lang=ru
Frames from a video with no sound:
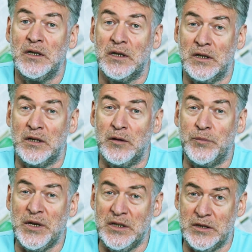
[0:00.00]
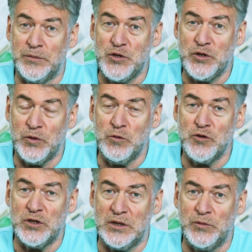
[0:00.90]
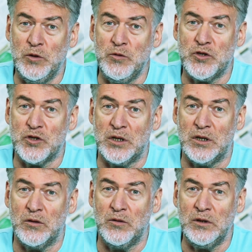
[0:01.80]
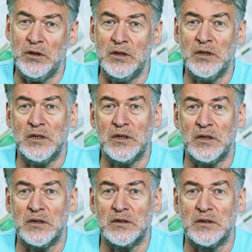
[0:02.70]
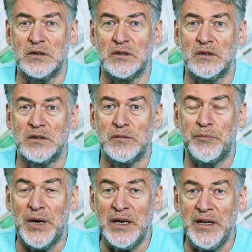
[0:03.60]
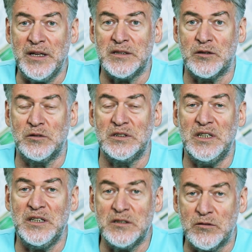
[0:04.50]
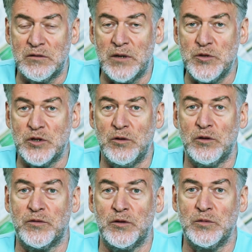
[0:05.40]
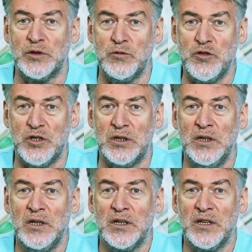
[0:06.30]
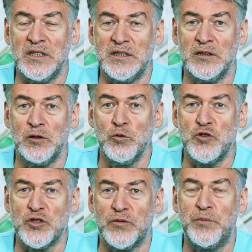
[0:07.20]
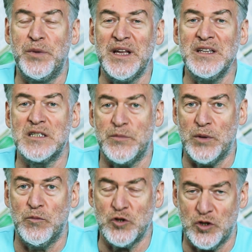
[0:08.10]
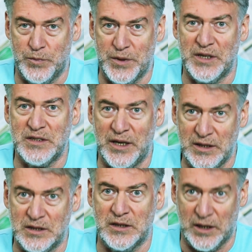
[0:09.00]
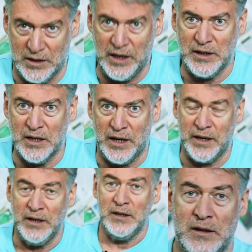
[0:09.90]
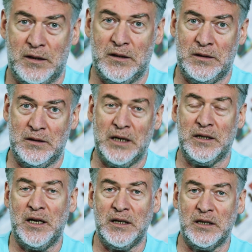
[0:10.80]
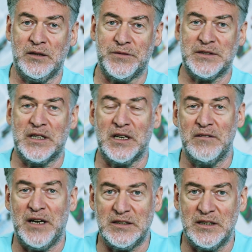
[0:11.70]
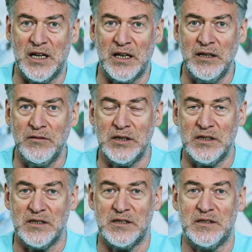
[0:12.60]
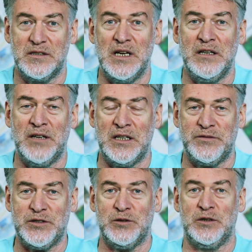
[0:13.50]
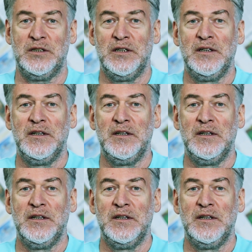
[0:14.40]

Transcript: Э, принцип «чем хуже, тем лучше», он э, э, полезен, он действует вообще только в том случае, если лучше в принципе может произойти. Тогда да, тогда надо вскрывать нарывы, заливать все